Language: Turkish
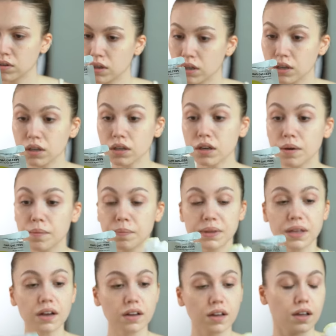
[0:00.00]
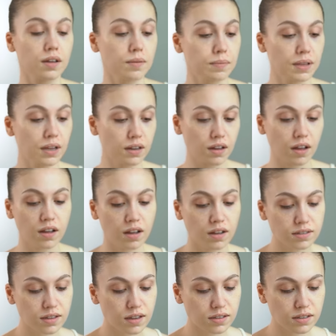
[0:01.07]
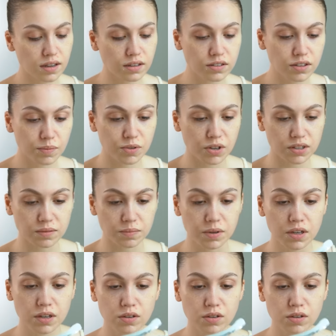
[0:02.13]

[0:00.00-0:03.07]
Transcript: Ha bir dakika bir dakika az kalsın yanlış yapacaktım.